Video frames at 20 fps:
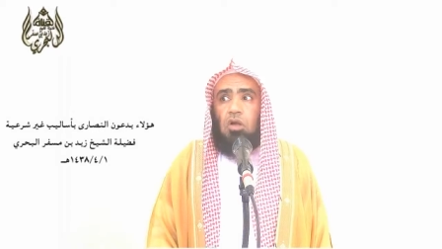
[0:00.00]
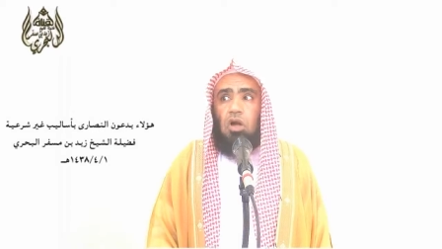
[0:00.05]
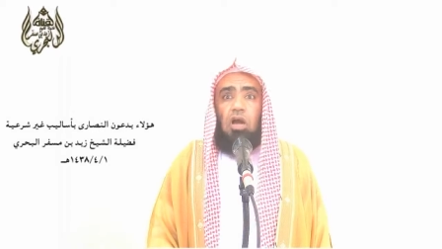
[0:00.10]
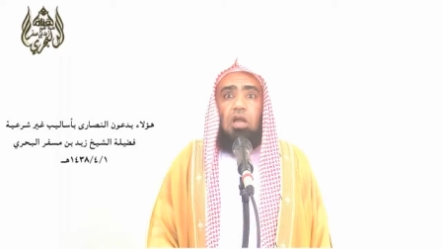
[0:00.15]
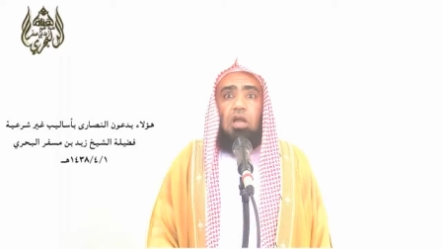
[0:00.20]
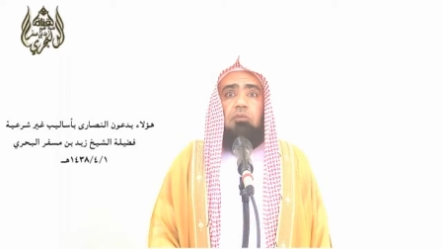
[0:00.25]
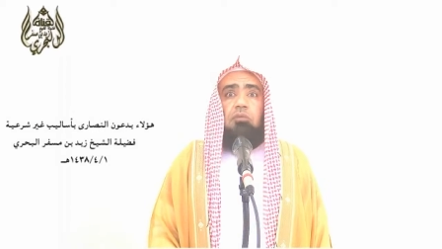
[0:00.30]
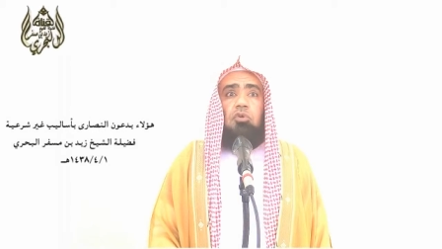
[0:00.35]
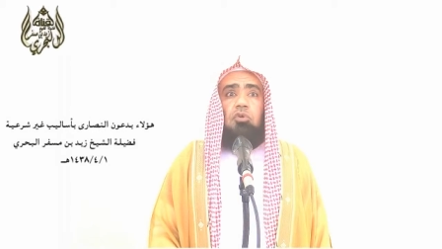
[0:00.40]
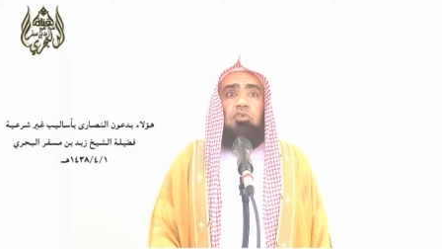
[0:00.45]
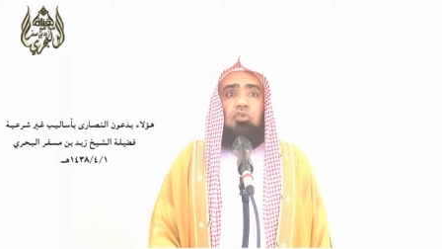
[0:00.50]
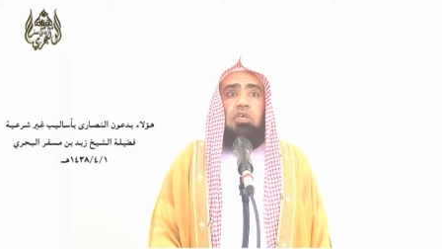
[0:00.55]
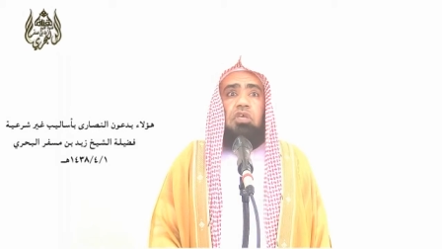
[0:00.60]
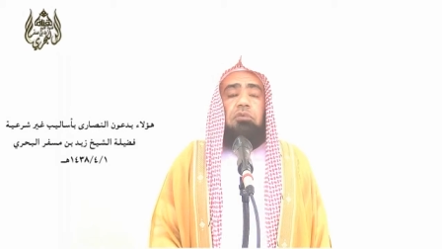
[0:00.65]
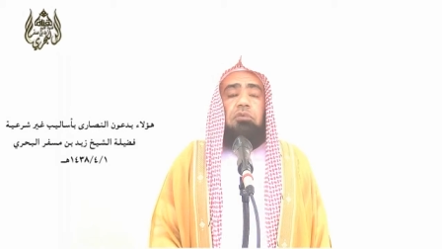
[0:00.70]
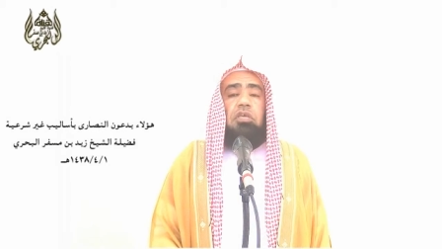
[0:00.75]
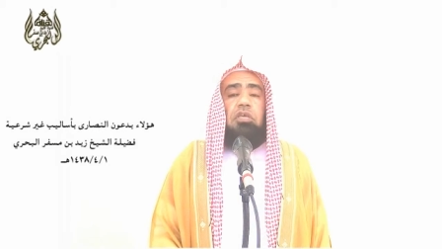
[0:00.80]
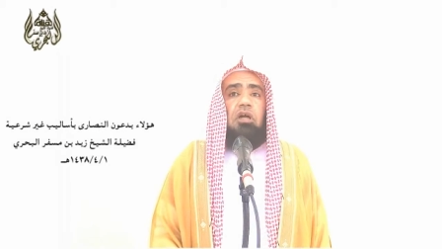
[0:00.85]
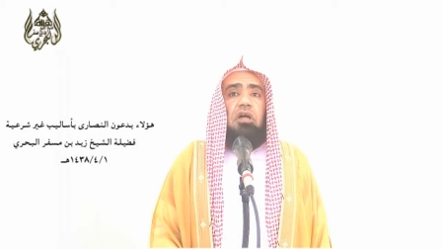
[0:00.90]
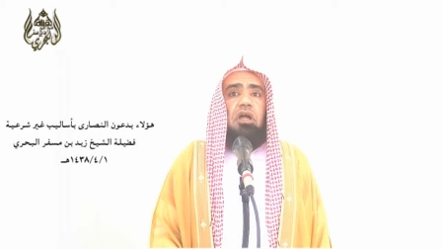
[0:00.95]
قال ابن
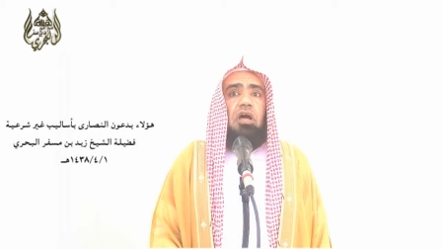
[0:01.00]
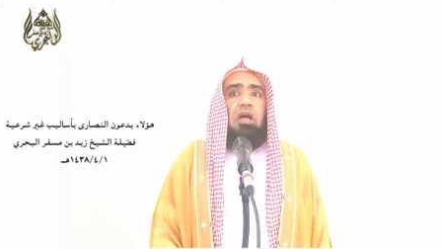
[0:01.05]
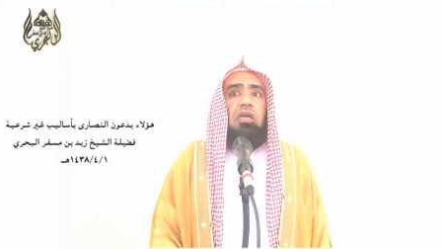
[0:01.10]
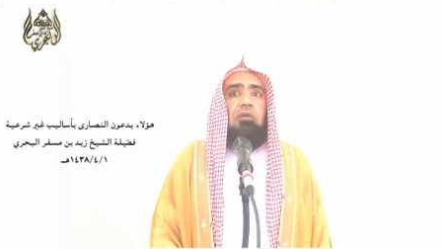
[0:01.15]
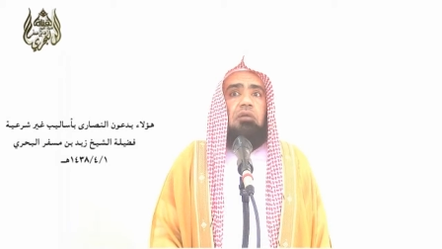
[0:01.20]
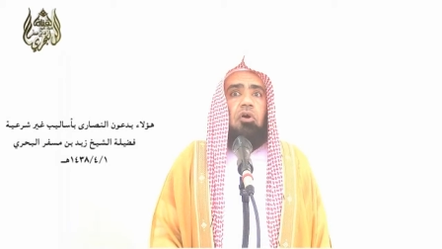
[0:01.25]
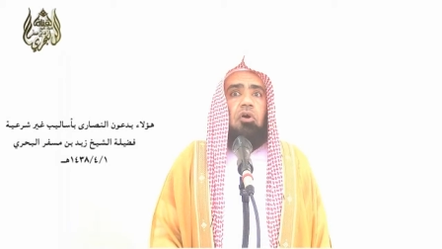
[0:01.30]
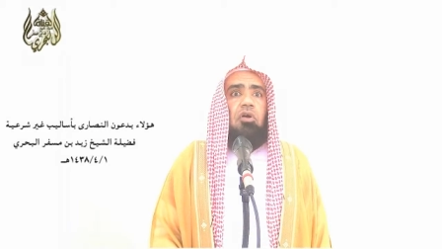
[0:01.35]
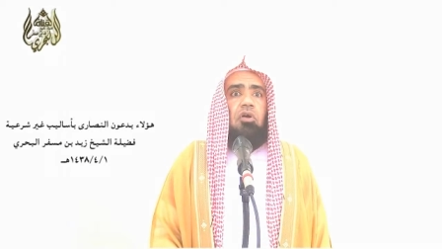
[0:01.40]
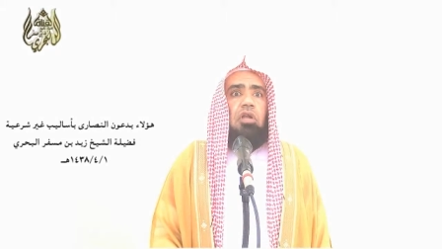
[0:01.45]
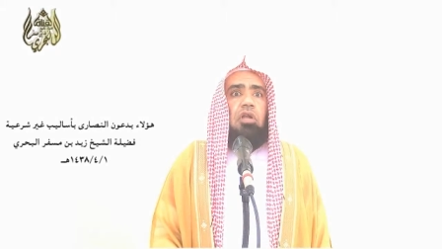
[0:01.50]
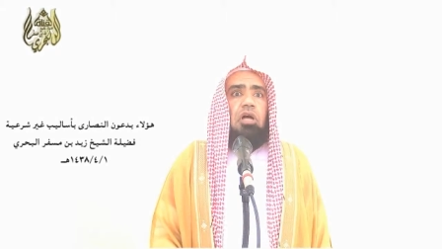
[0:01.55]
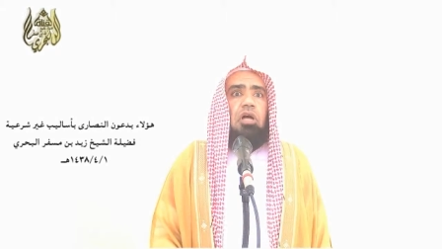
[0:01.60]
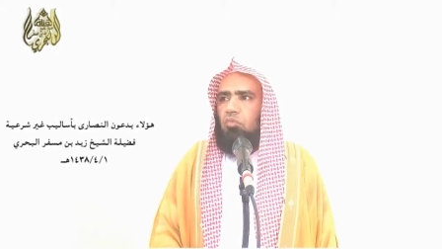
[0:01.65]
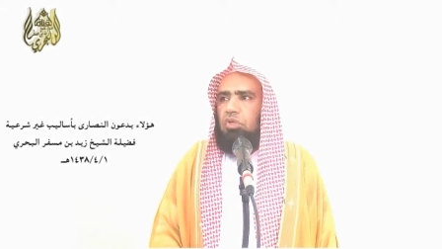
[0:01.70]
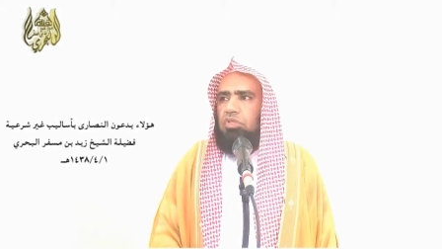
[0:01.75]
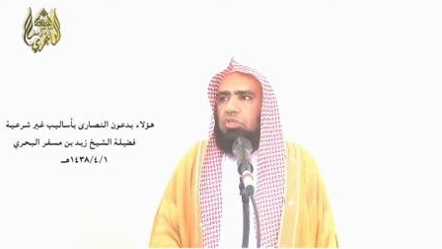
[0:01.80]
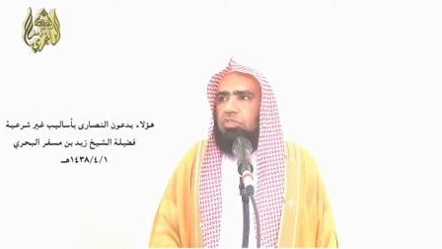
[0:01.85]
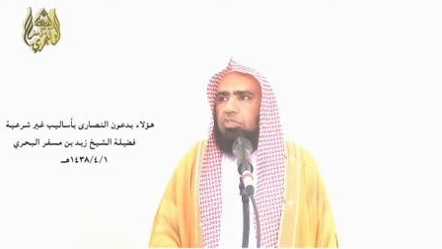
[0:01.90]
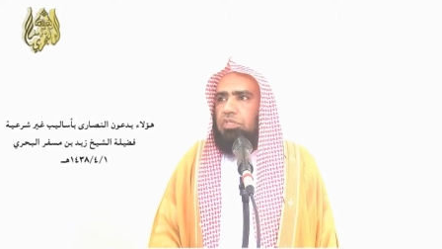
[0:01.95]
تيمية رحمه الله
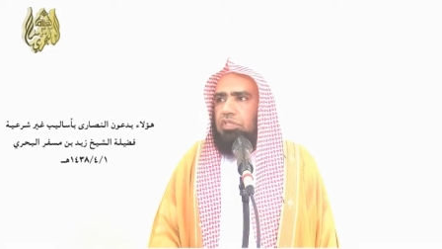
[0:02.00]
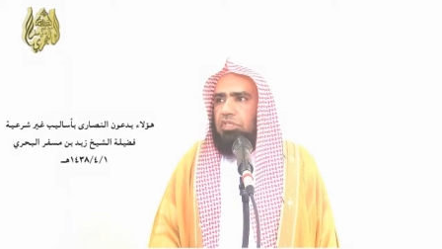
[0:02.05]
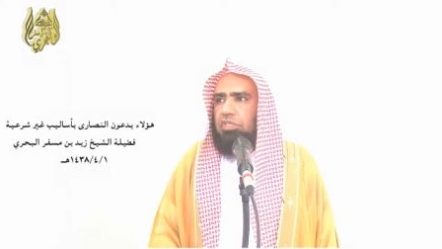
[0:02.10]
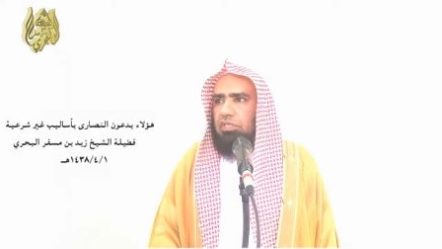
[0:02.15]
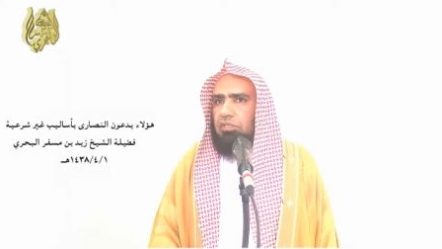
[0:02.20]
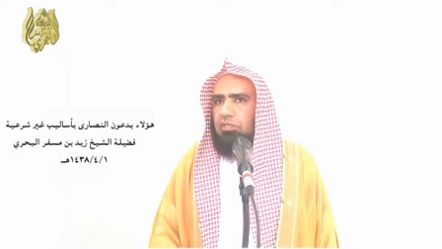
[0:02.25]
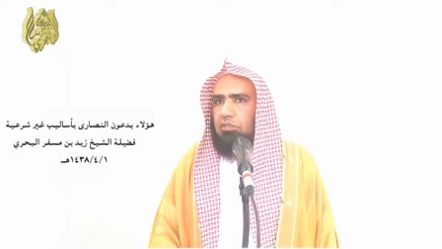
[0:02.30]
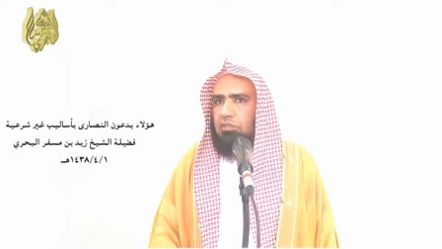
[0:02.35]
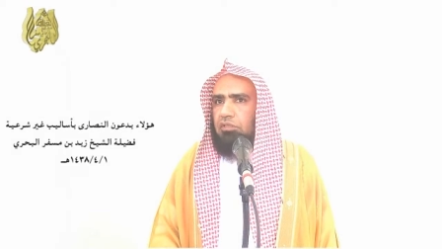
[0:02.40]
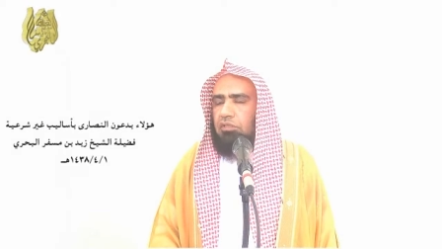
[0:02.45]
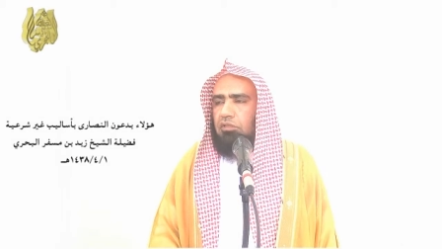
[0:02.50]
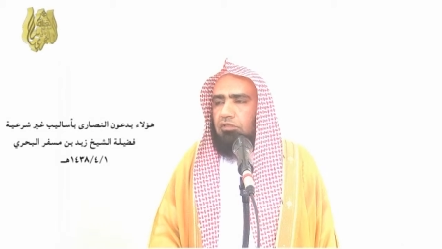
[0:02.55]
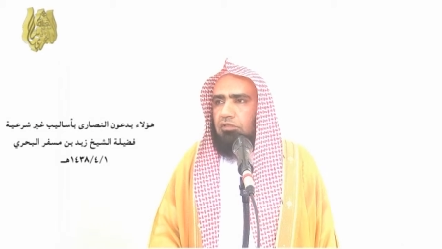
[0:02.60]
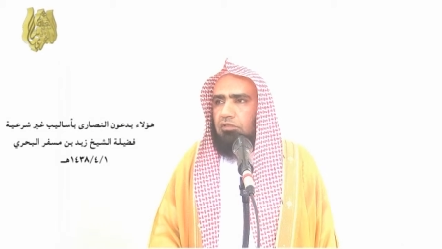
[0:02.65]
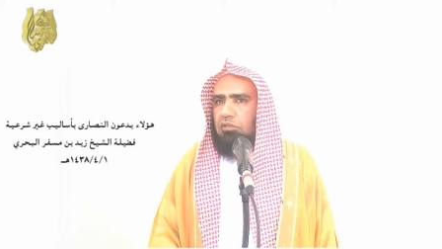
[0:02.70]
والدين